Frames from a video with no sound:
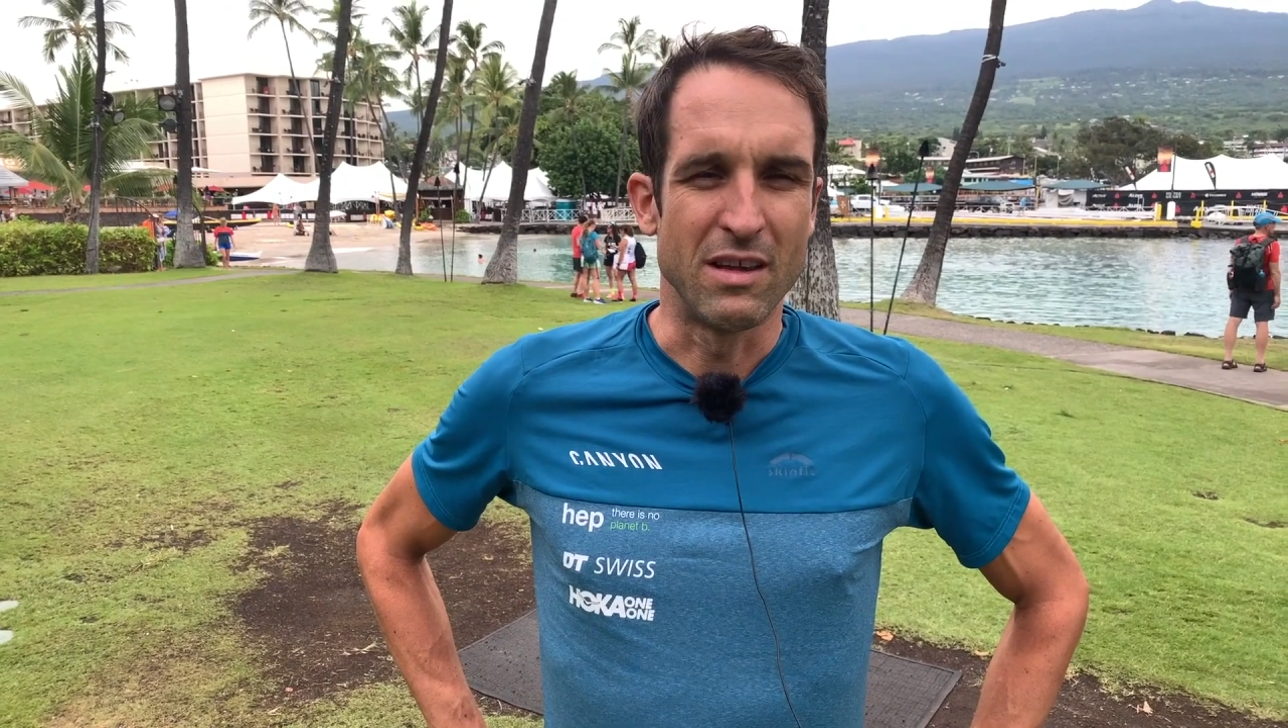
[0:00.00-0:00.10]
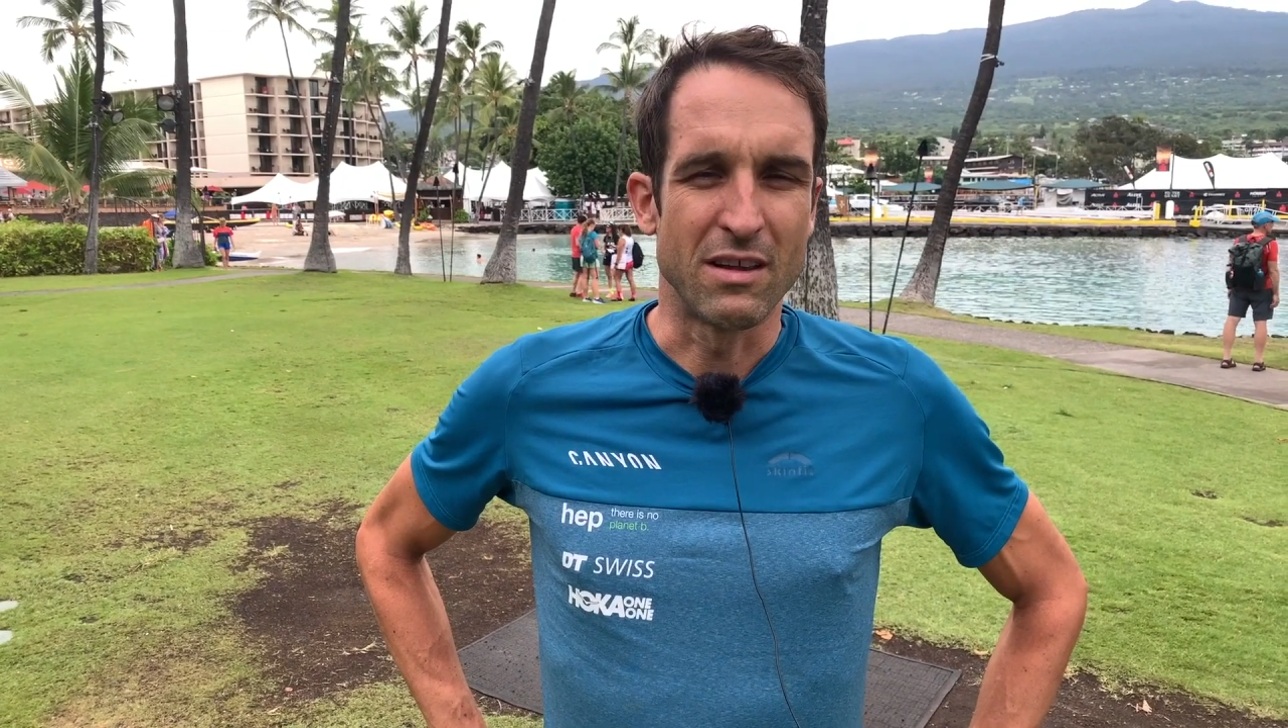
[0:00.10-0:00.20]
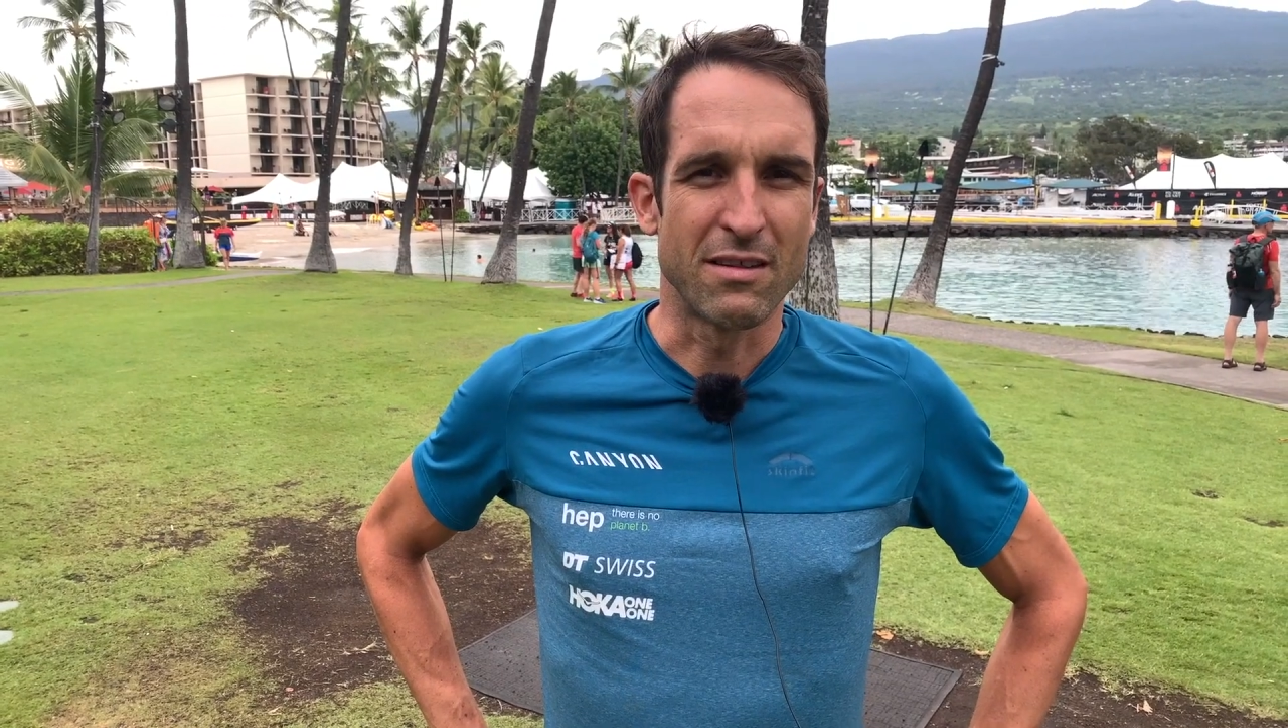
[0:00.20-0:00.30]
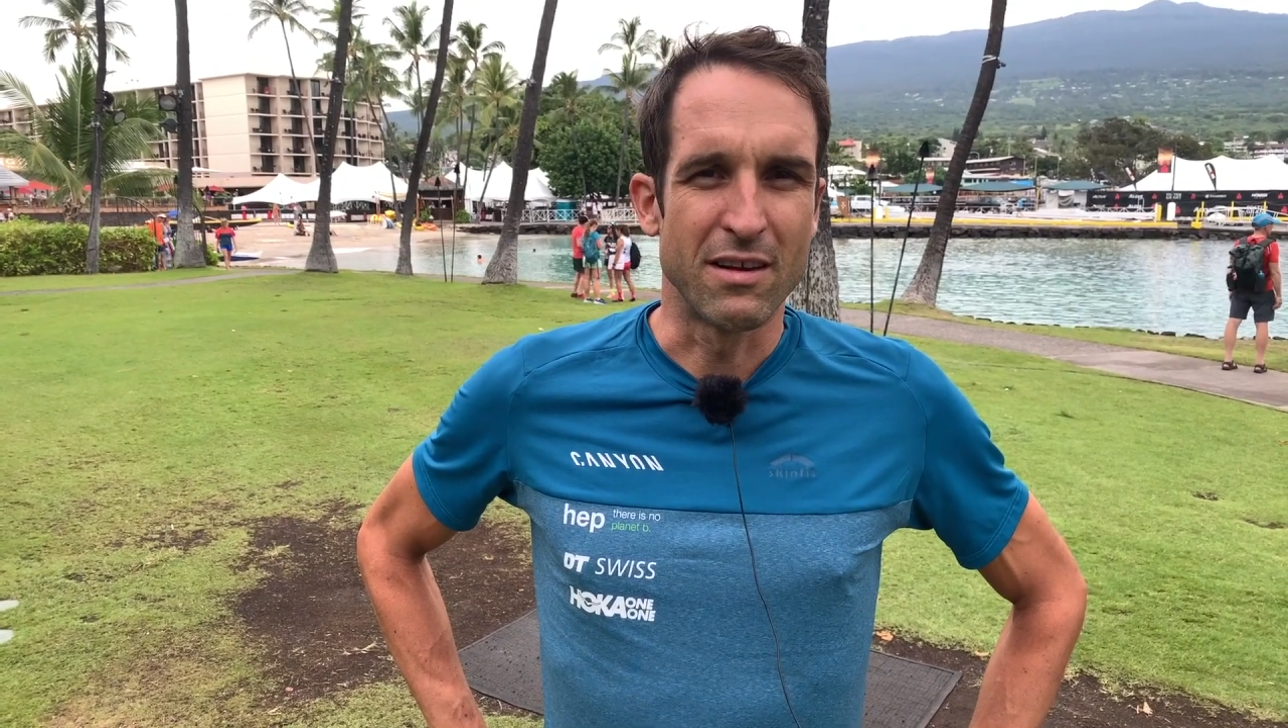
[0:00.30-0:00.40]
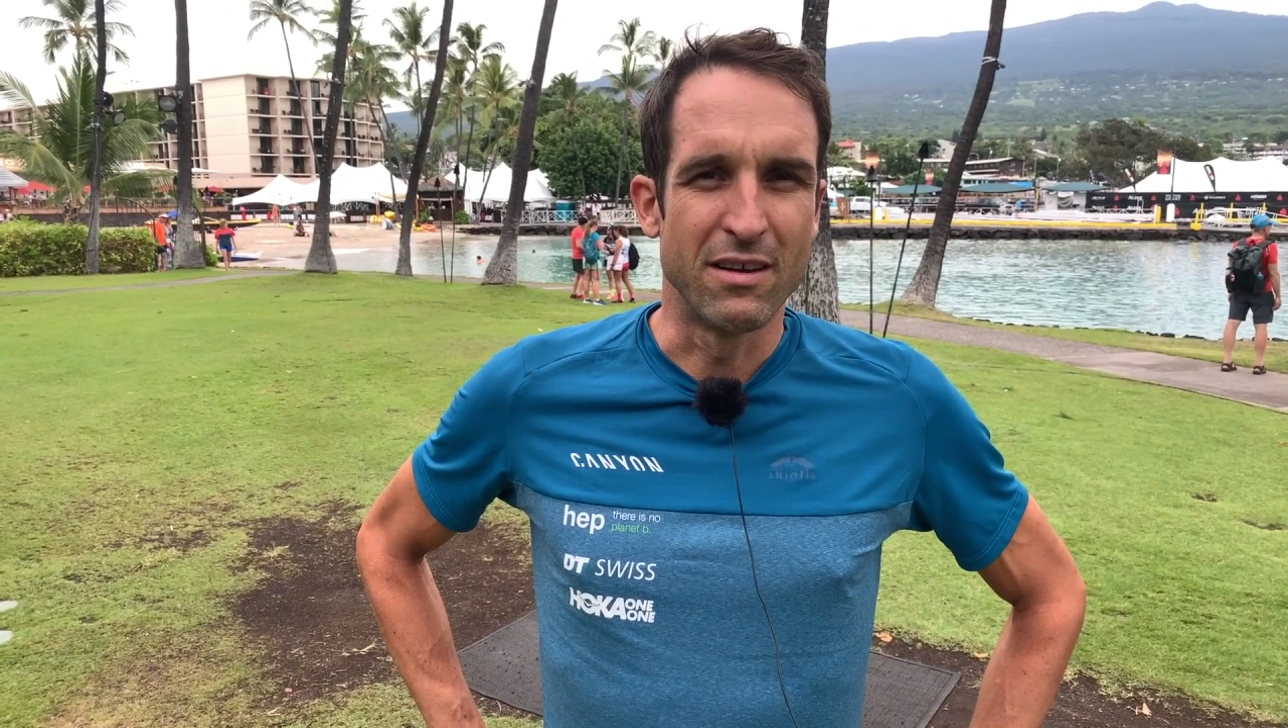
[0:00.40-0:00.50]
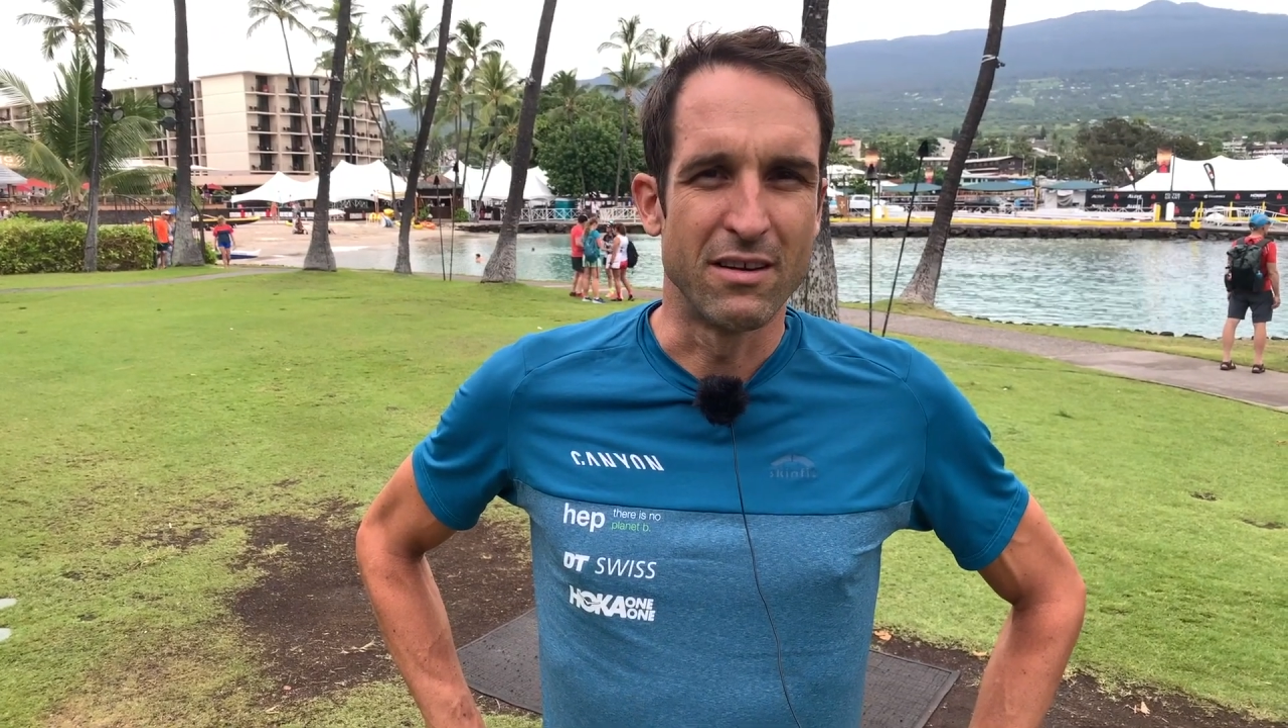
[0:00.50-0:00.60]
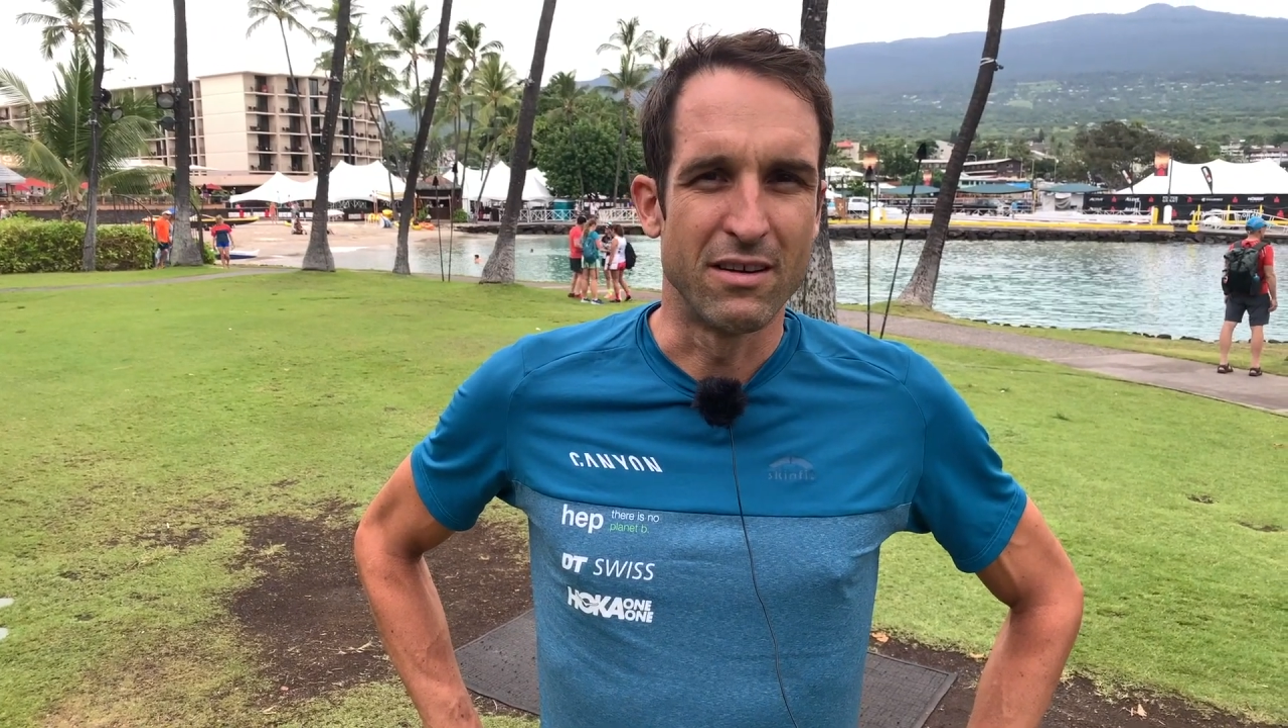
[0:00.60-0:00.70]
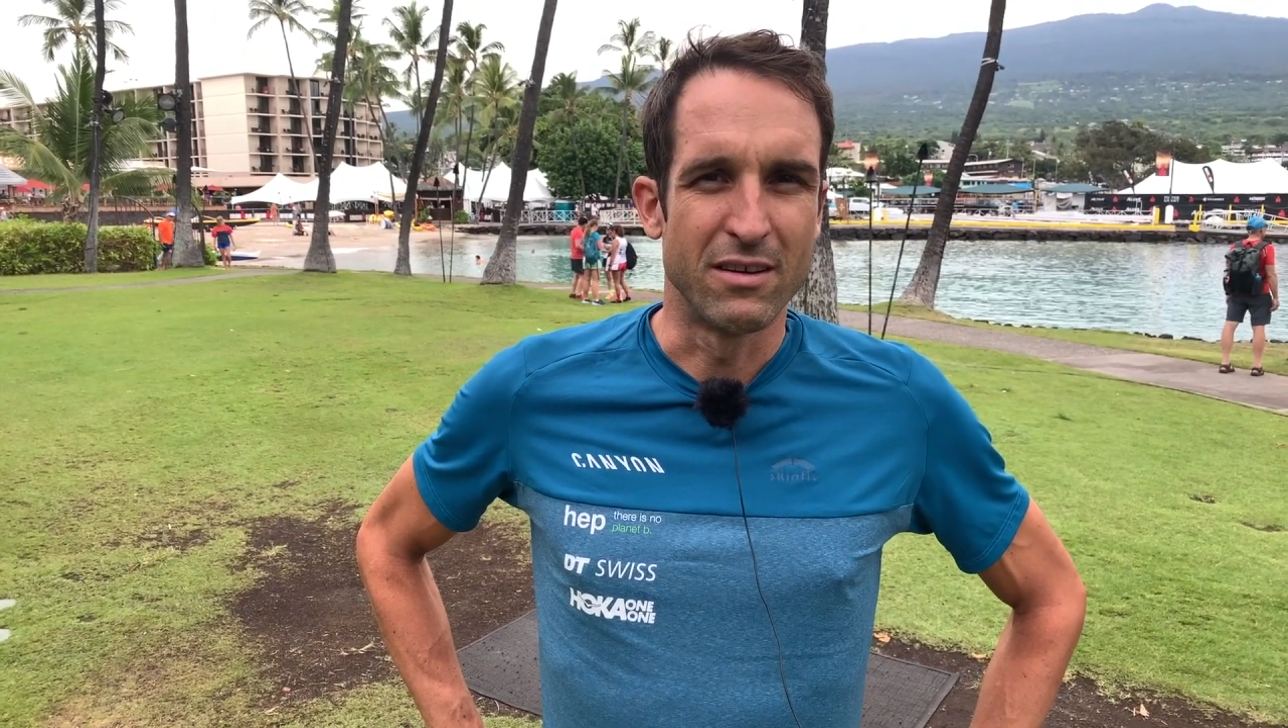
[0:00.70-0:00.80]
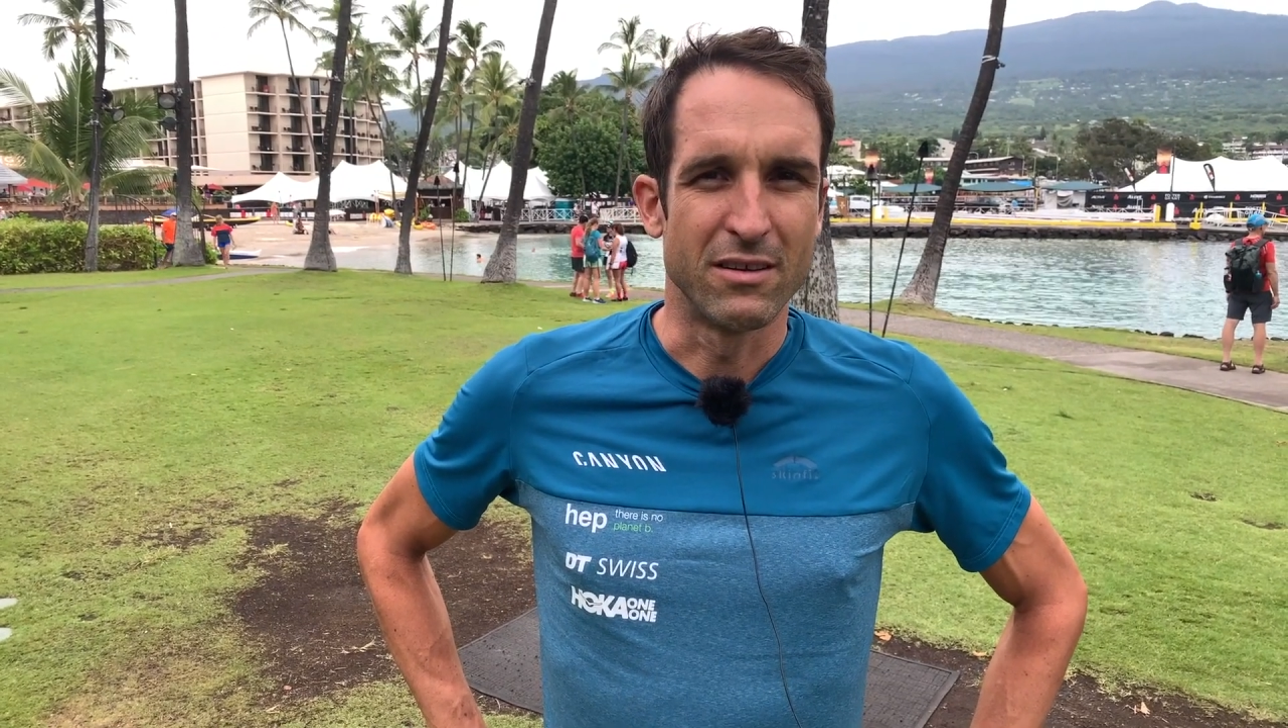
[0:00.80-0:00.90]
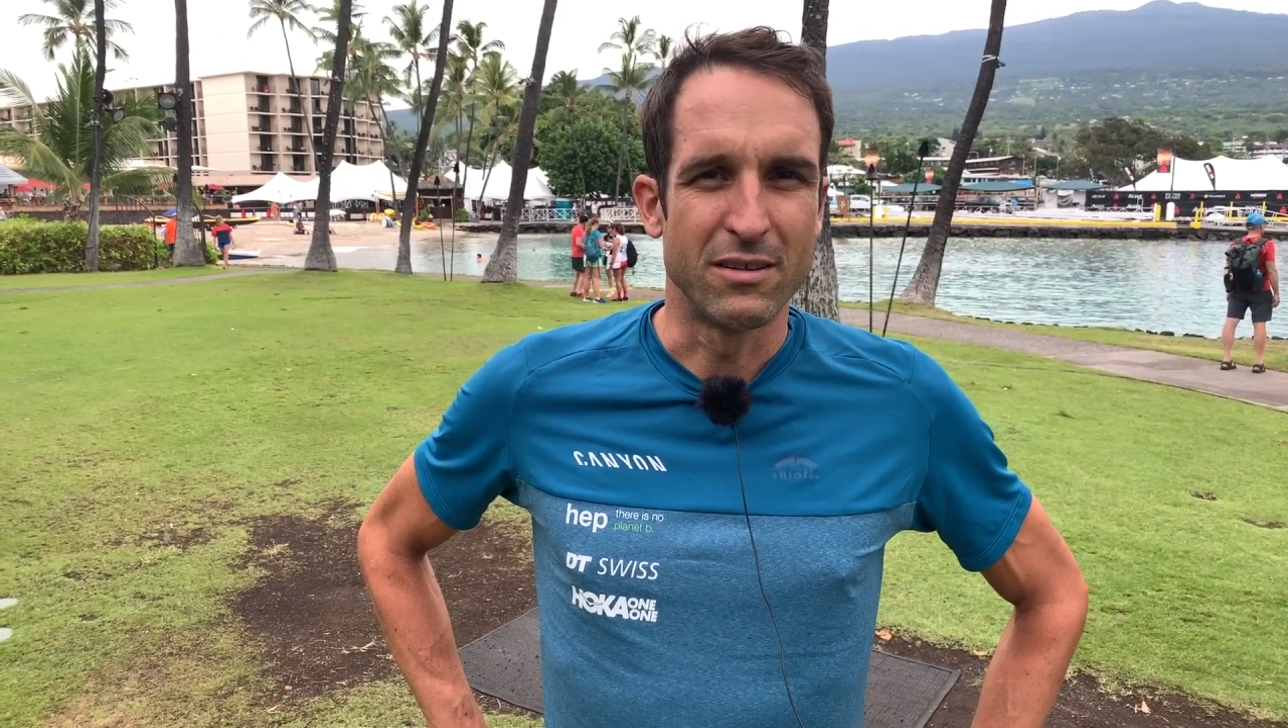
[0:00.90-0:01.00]

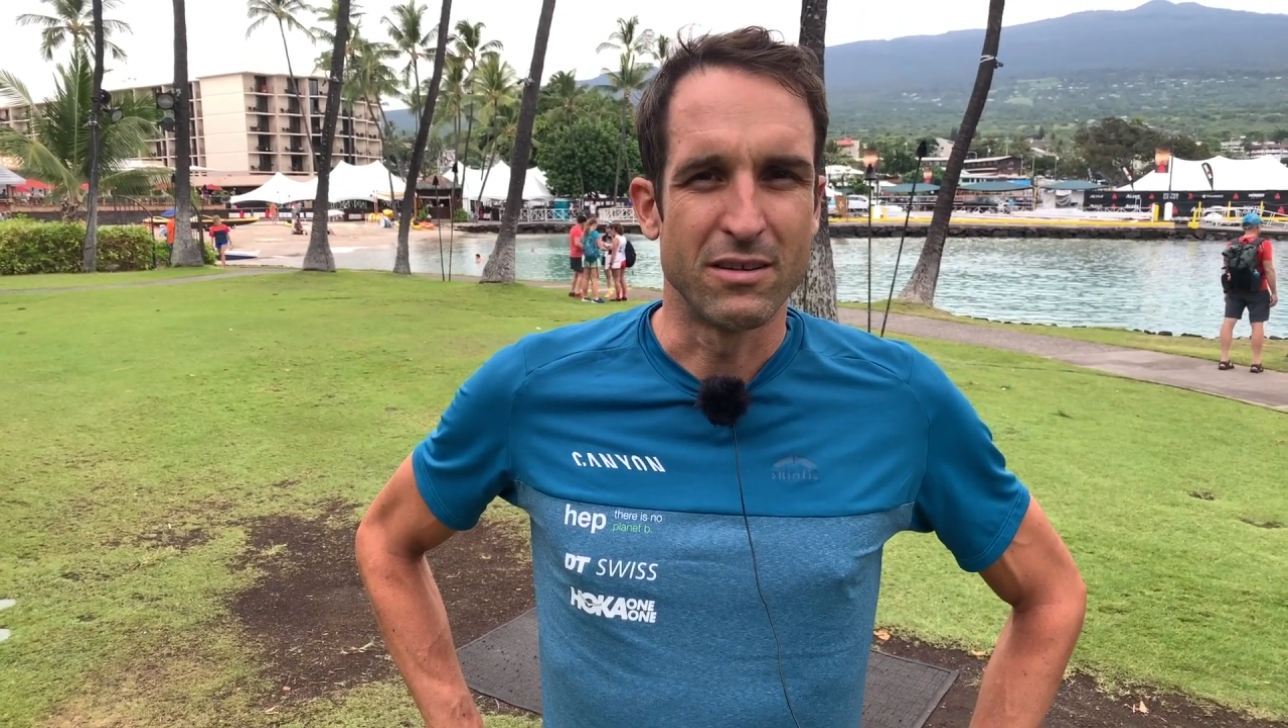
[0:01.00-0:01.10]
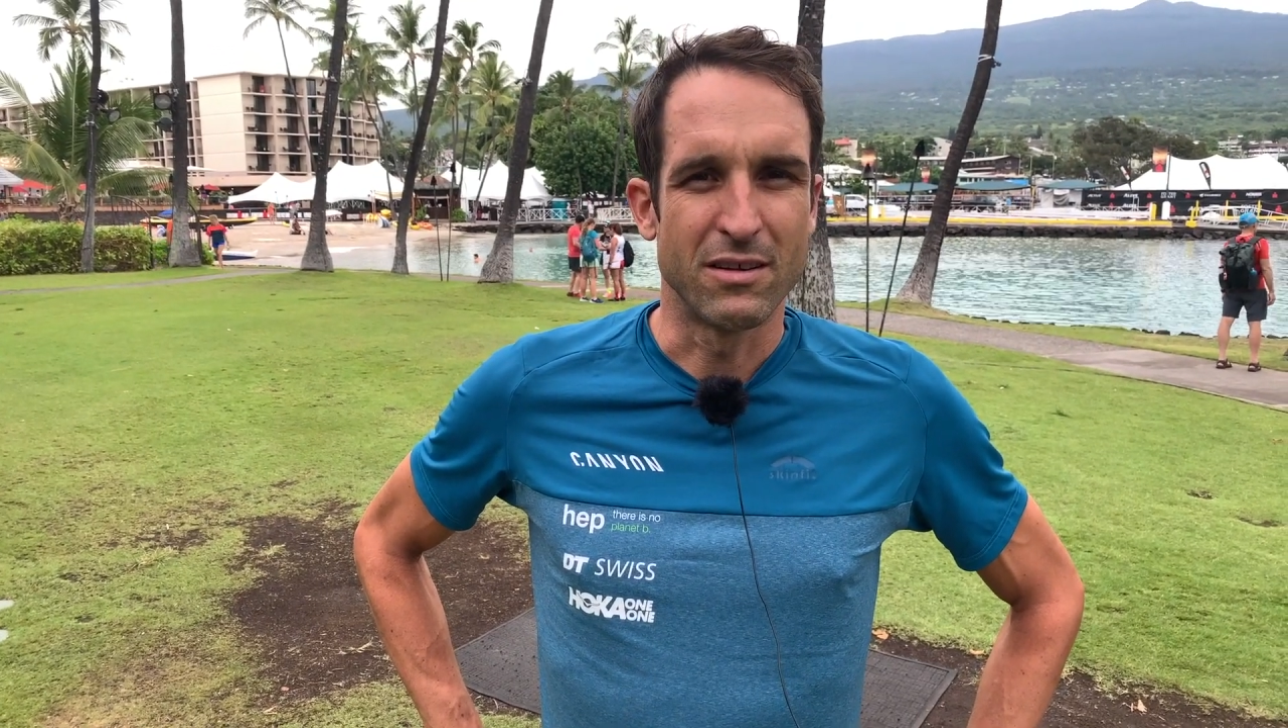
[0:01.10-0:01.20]
jetzige